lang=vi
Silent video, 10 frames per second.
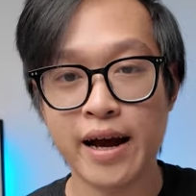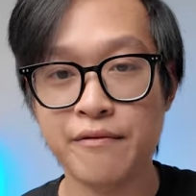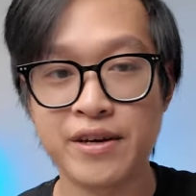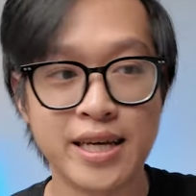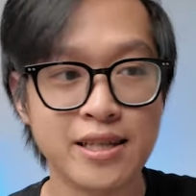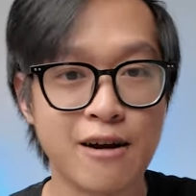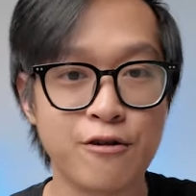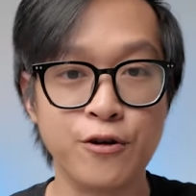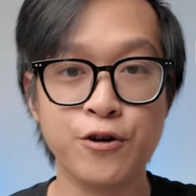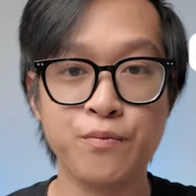năng về sáng
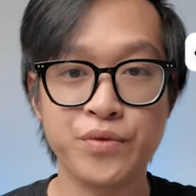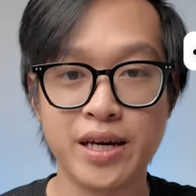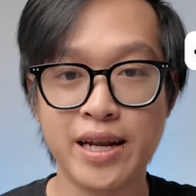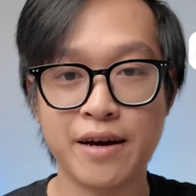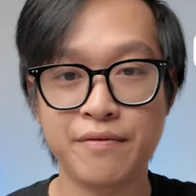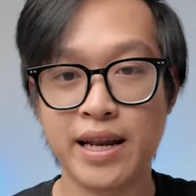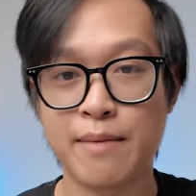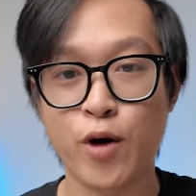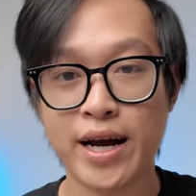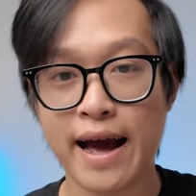tạo nội dung, kỹ năng về
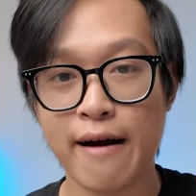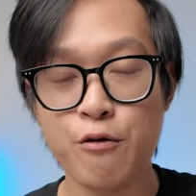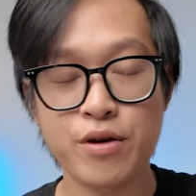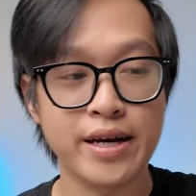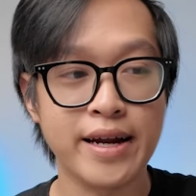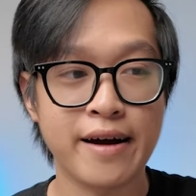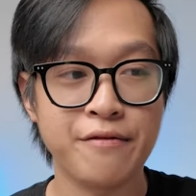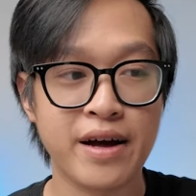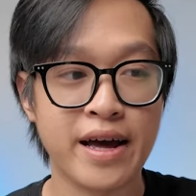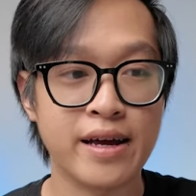làm quảng cáo, kỹ
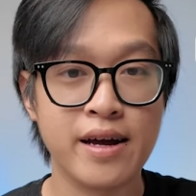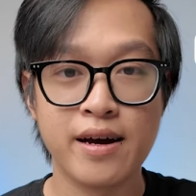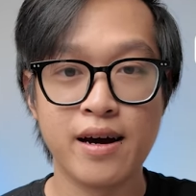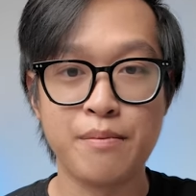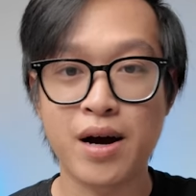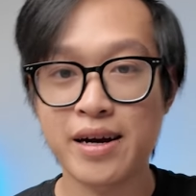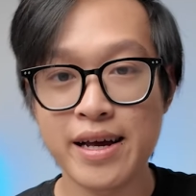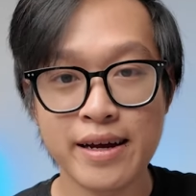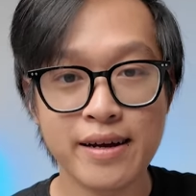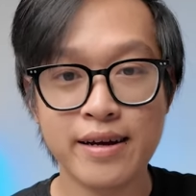năng về
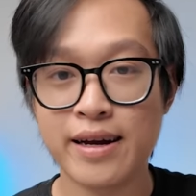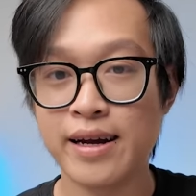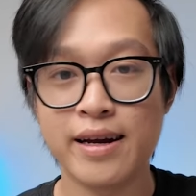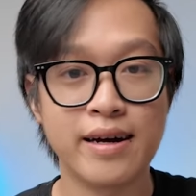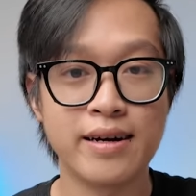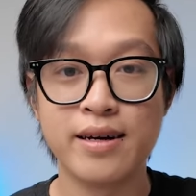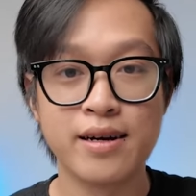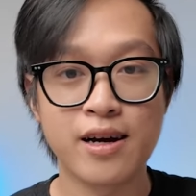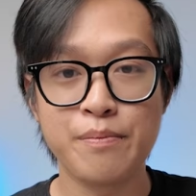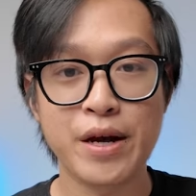marketing, hay là
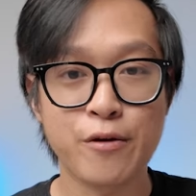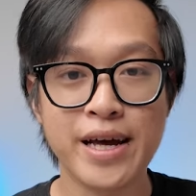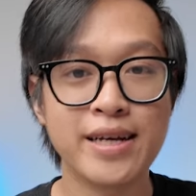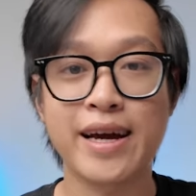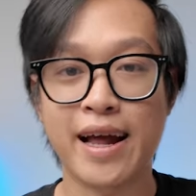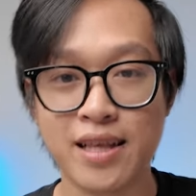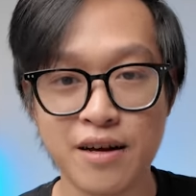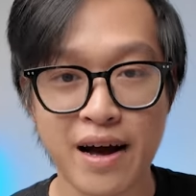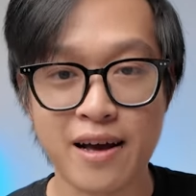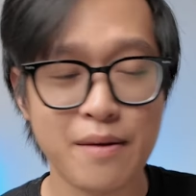copy coding chẳng hạn là
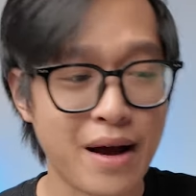như vậy.